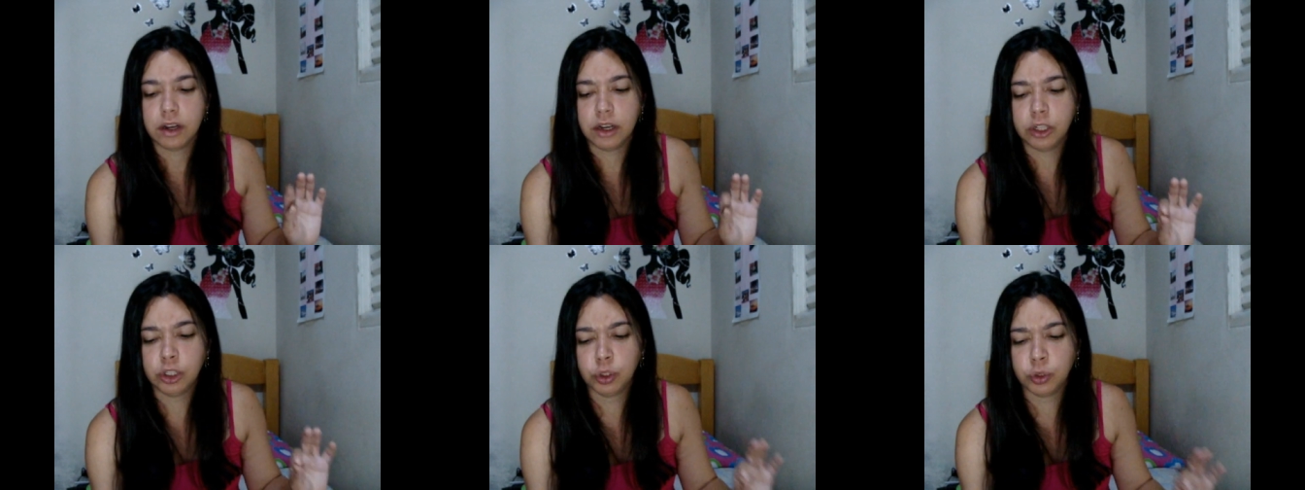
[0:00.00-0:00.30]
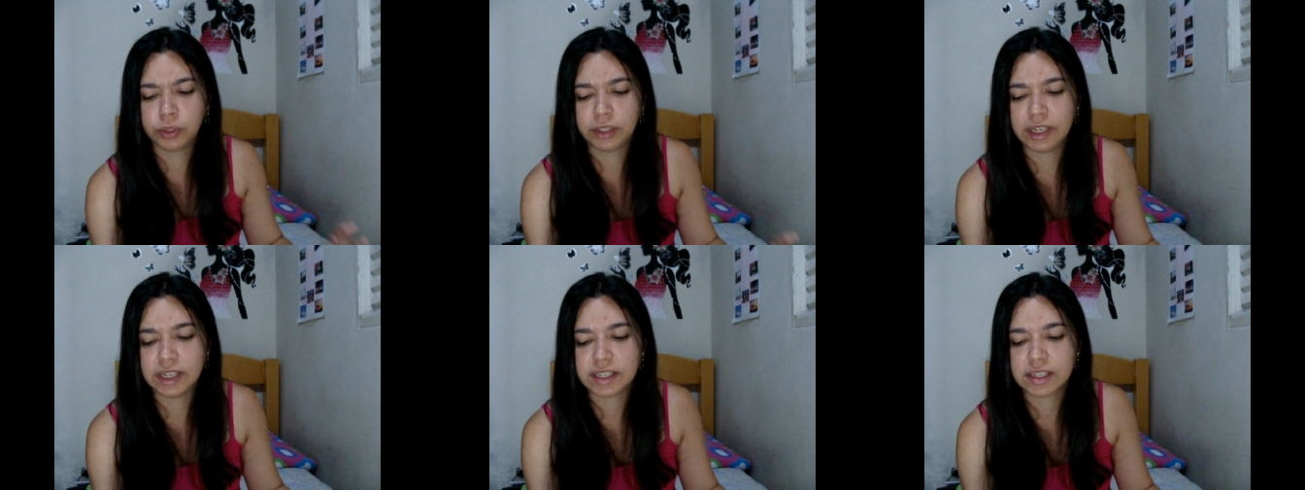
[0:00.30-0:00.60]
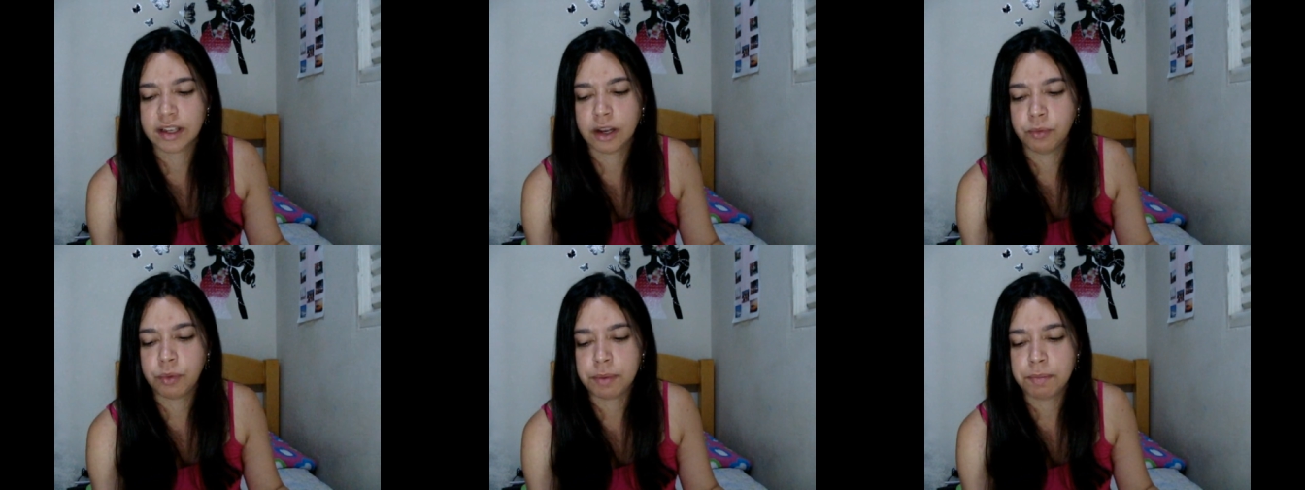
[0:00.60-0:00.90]

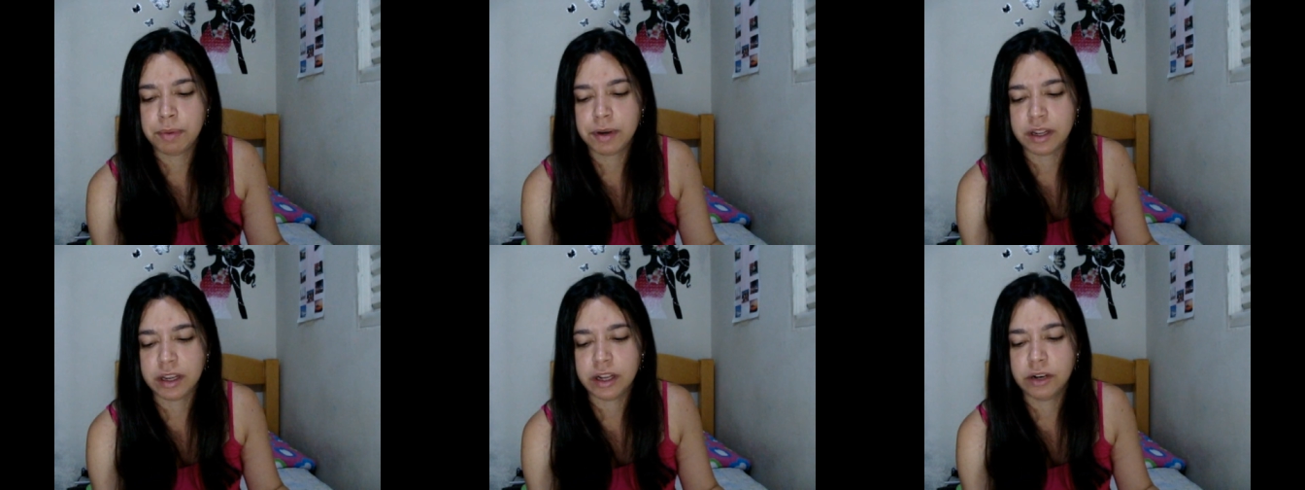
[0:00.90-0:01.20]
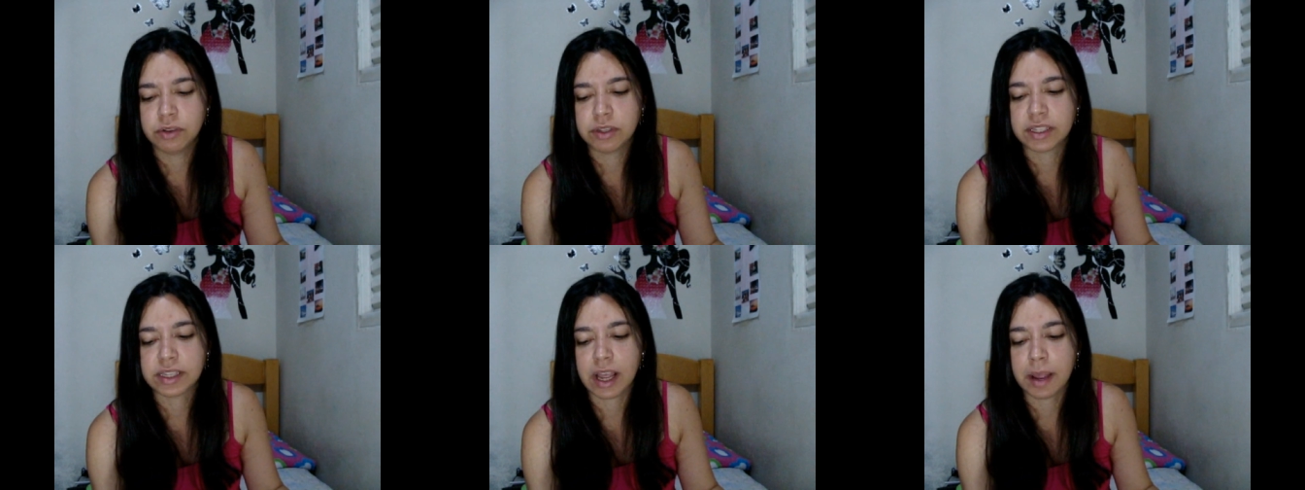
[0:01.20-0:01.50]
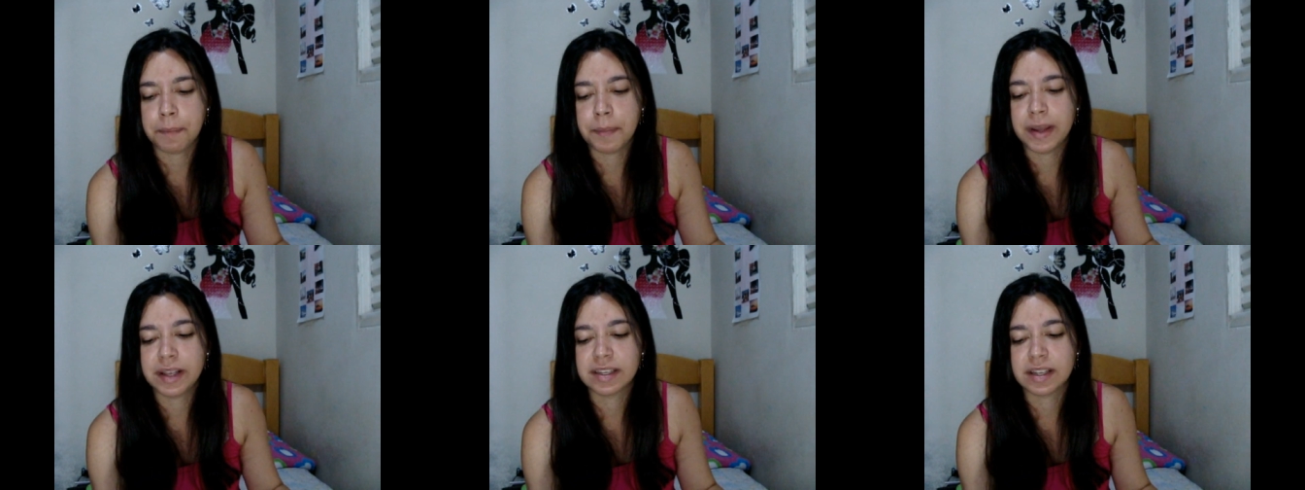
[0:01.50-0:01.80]
Nutrição e brilho sem
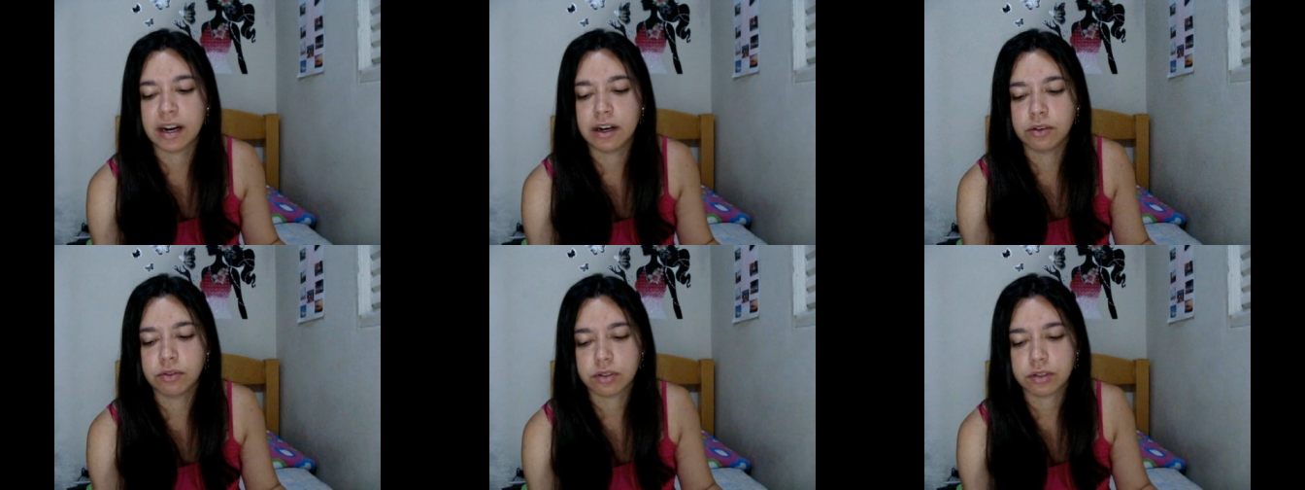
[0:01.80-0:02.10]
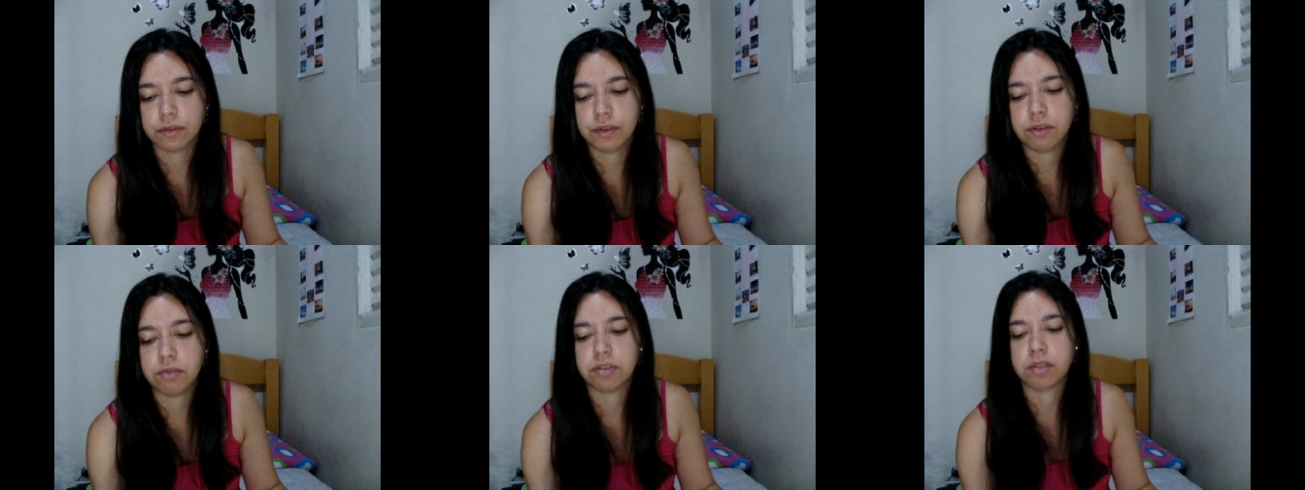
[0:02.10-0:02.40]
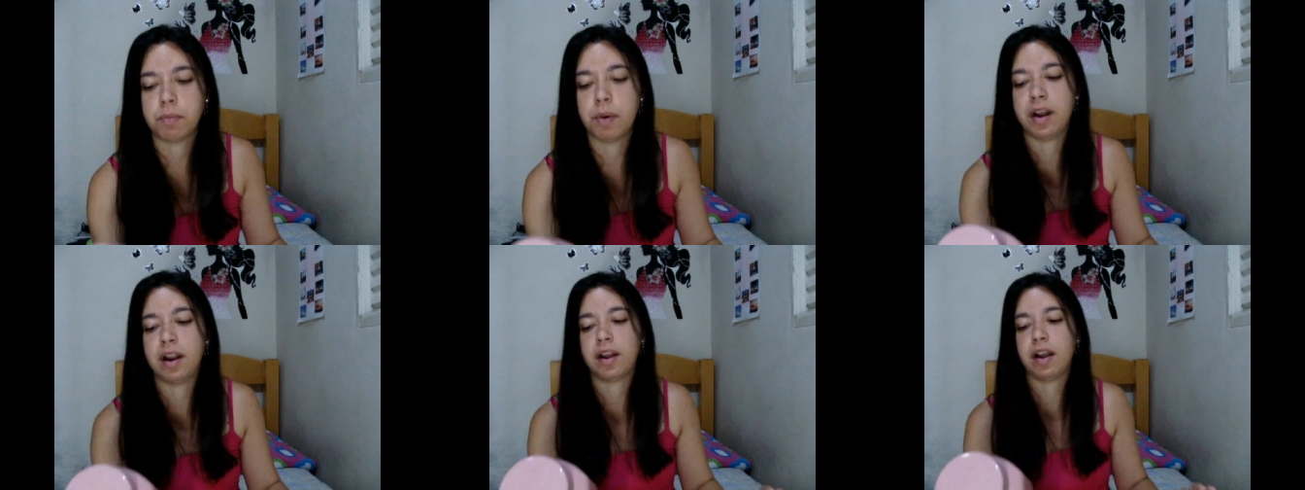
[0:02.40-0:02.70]
pesar nos fios
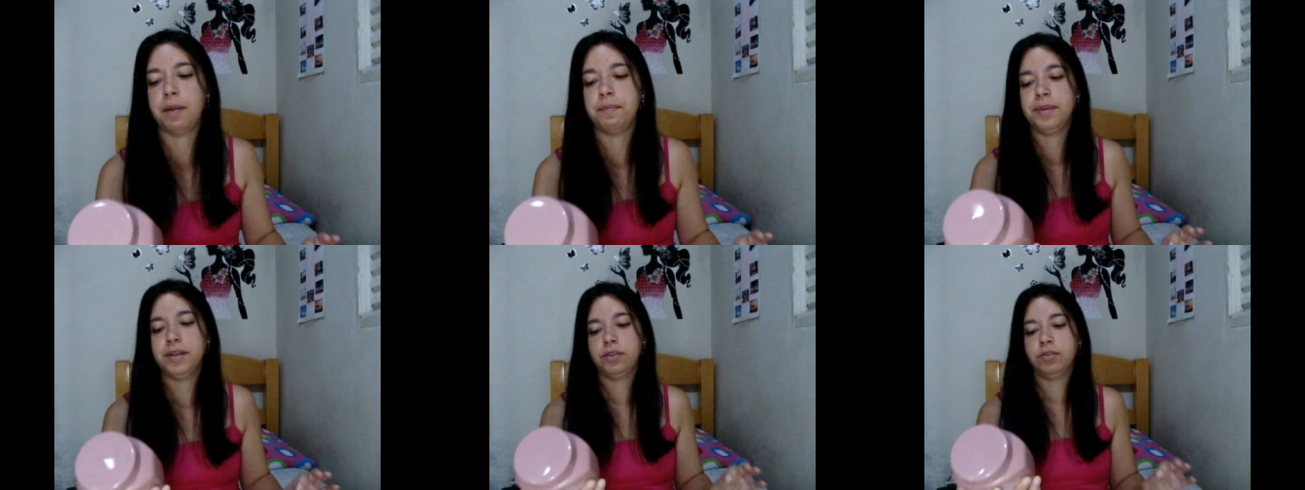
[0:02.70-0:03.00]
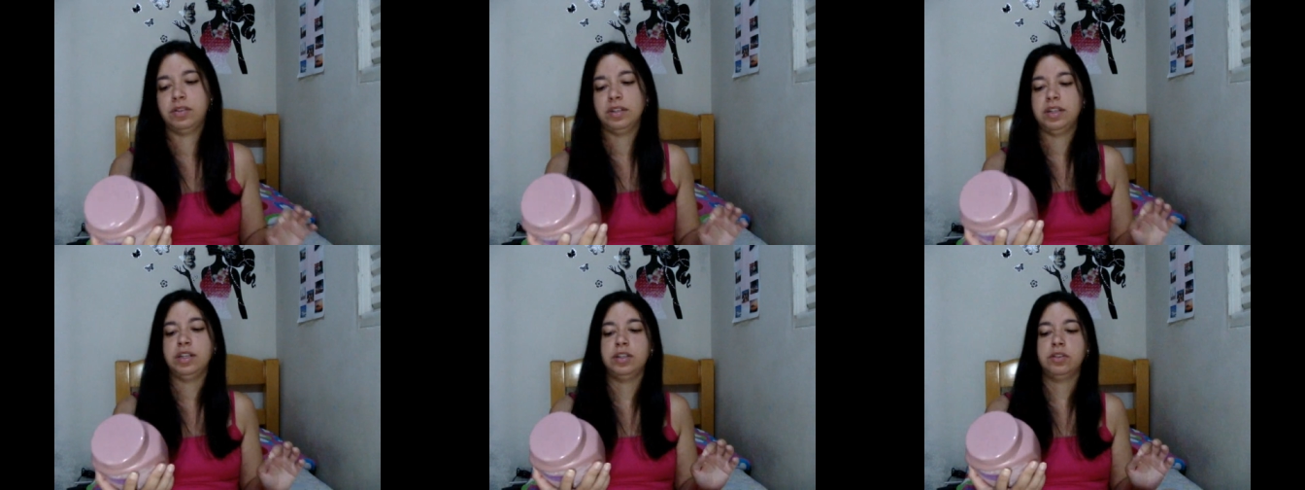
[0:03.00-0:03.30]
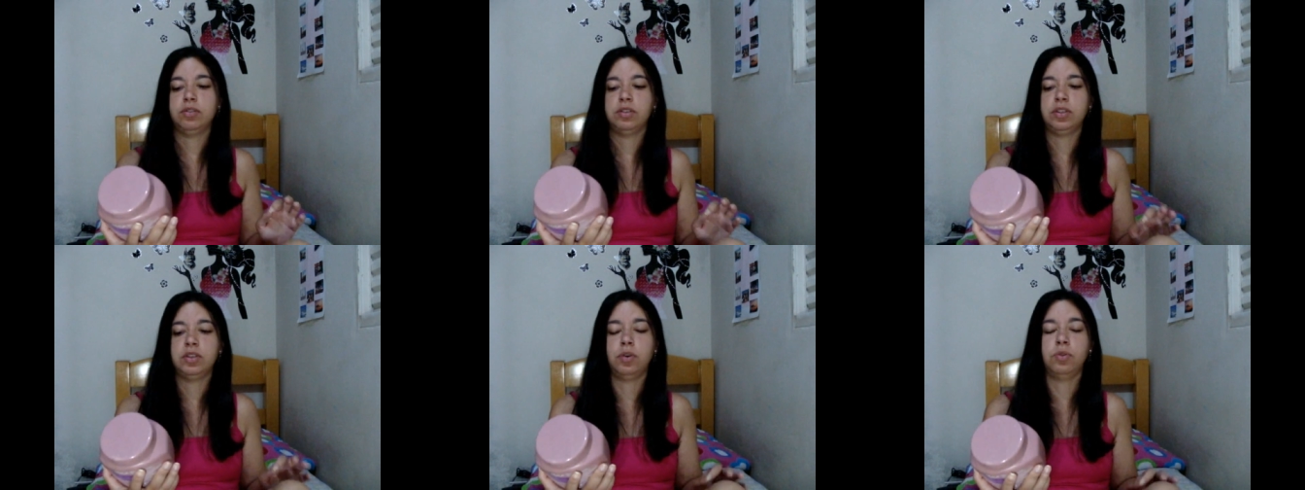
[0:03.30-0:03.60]
para cabelos
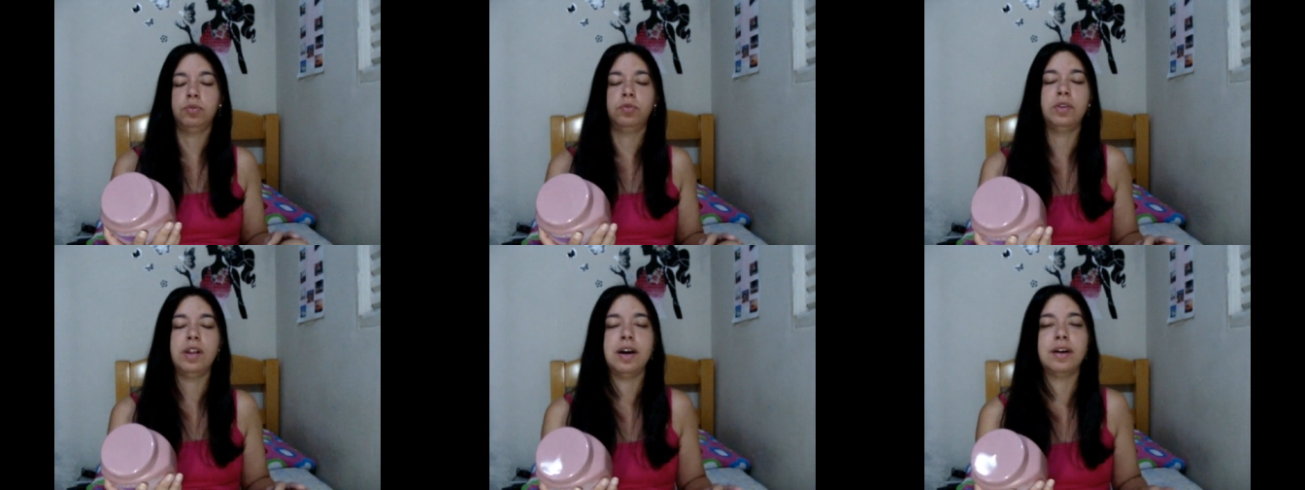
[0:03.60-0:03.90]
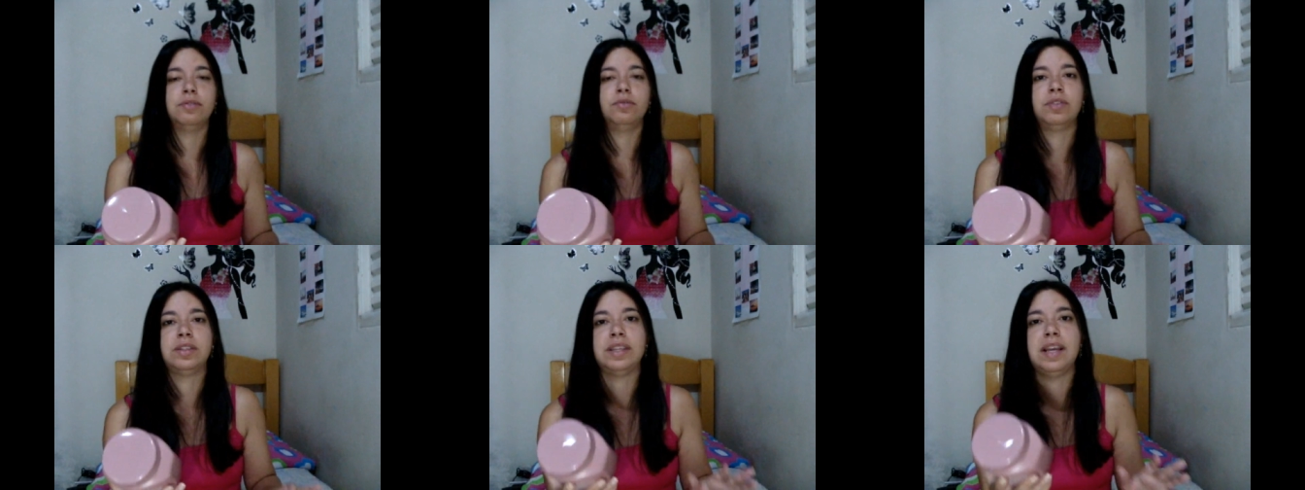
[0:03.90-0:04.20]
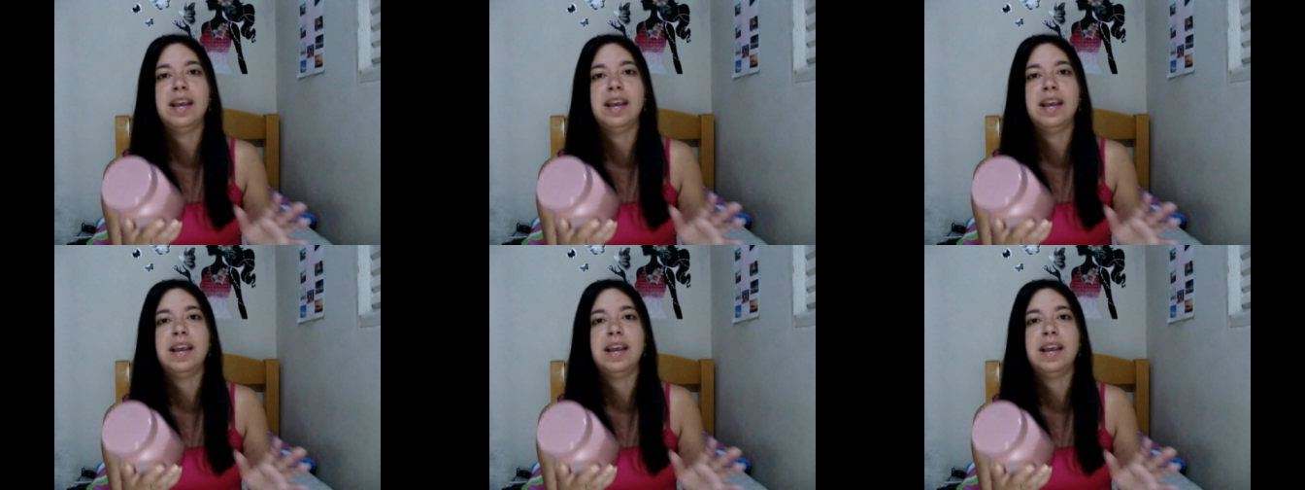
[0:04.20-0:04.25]
lisos e ondulados.